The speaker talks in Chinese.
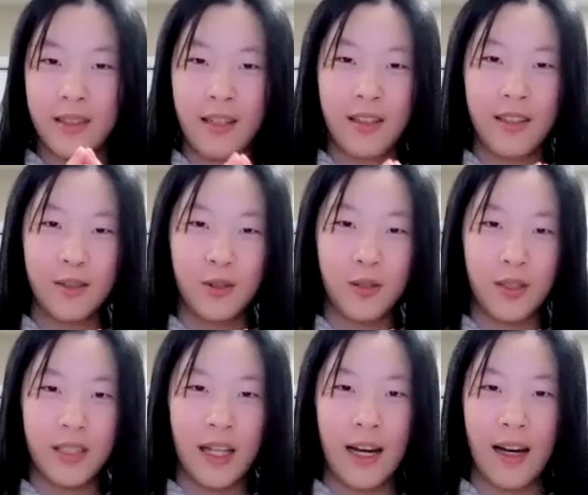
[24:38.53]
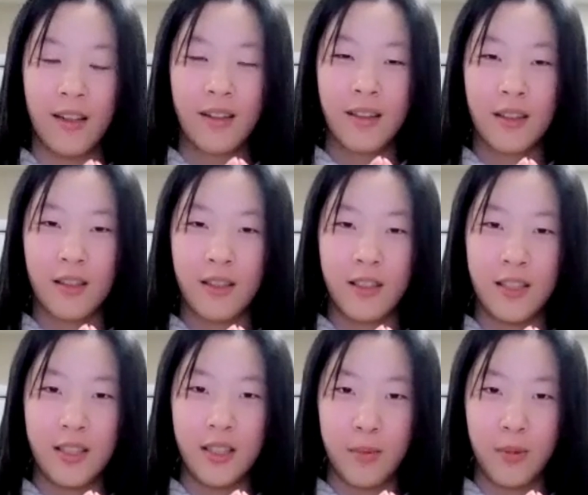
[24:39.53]
当科学家，可
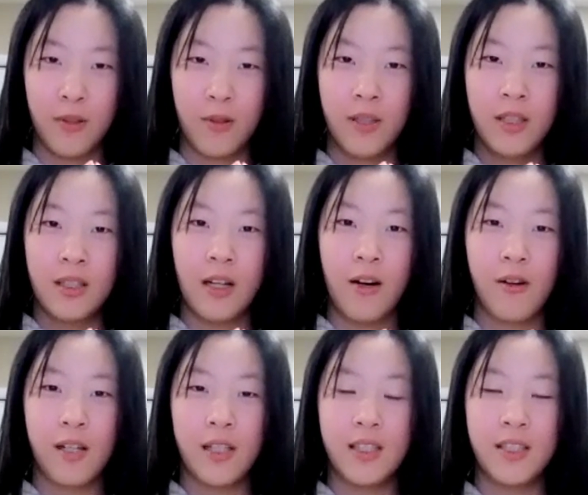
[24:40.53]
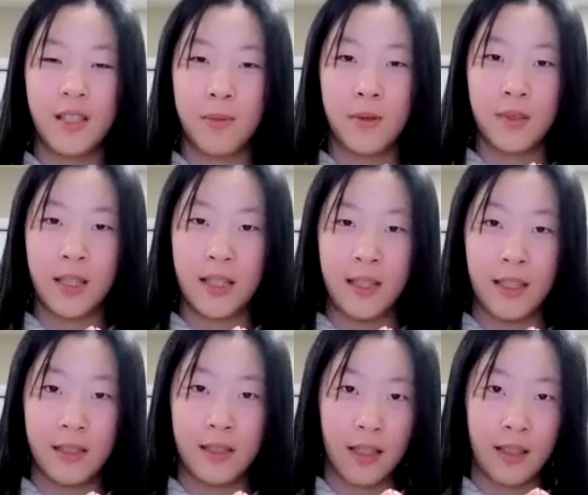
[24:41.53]
以解剖，然后可以解剖在
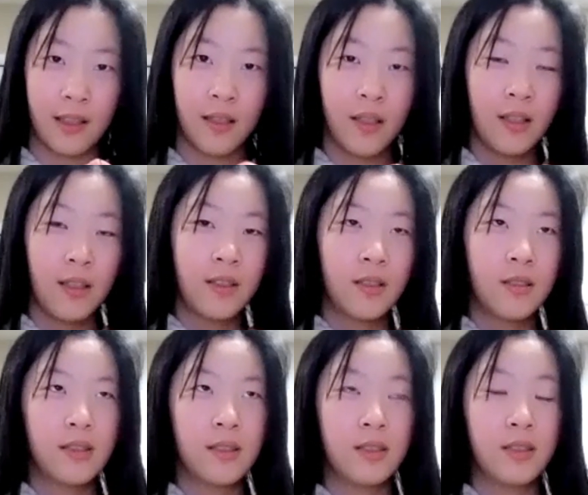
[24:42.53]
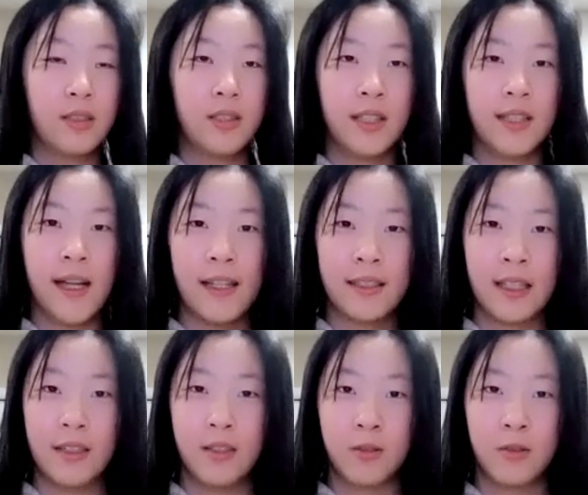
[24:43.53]
第三。次世界大
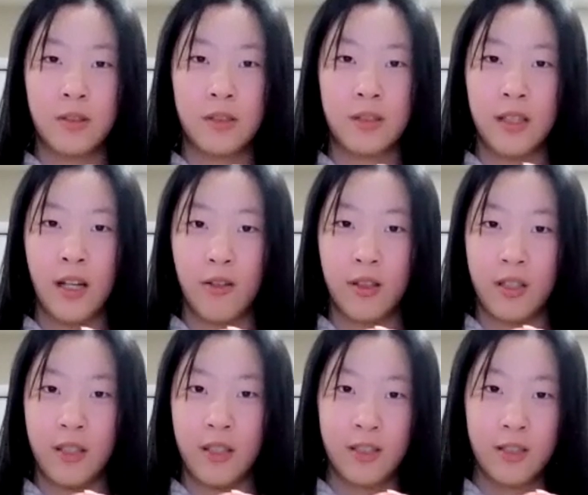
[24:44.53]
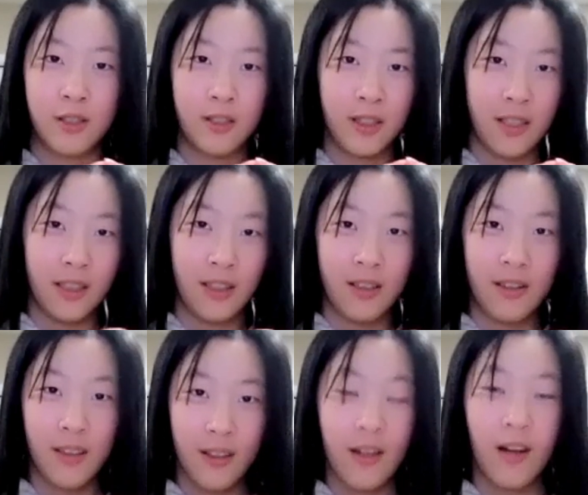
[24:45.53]
战中死掉的人的尸体。
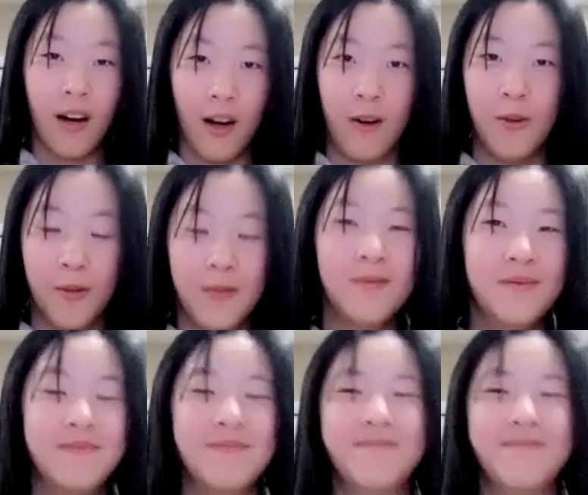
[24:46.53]
好，